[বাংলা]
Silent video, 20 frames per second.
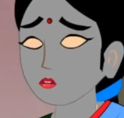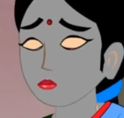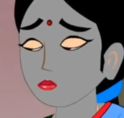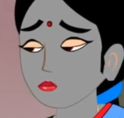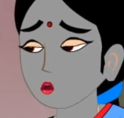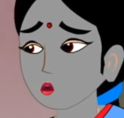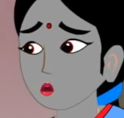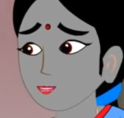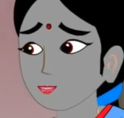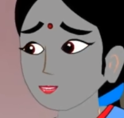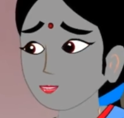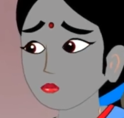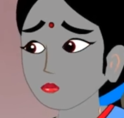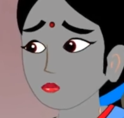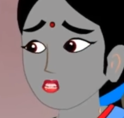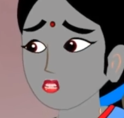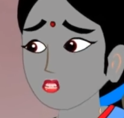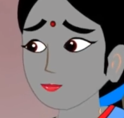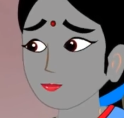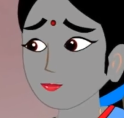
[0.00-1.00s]
আমি তোমার
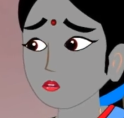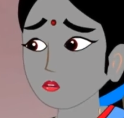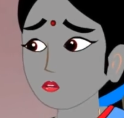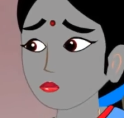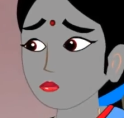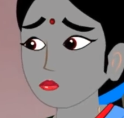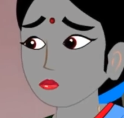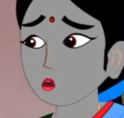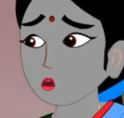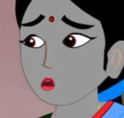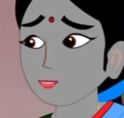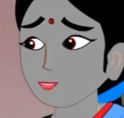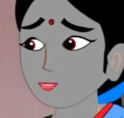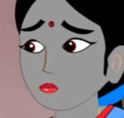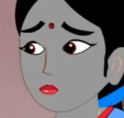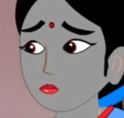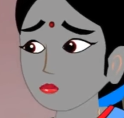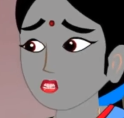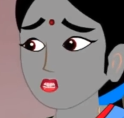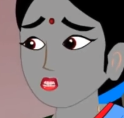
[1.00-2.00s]
দুটো পায়ে পড়ি
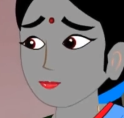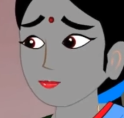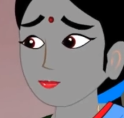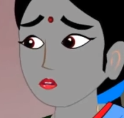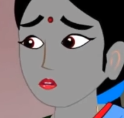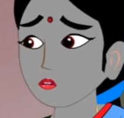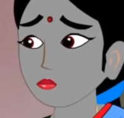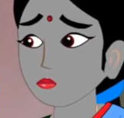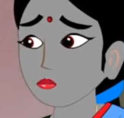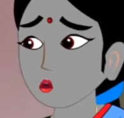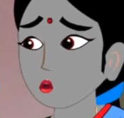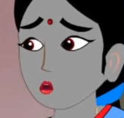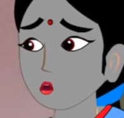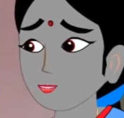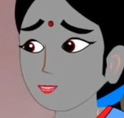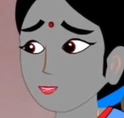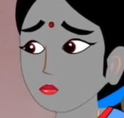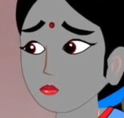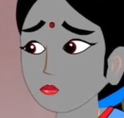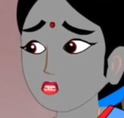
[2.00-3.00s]
গো তুমি আমার
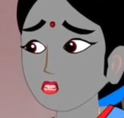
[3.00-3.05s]
কথাটা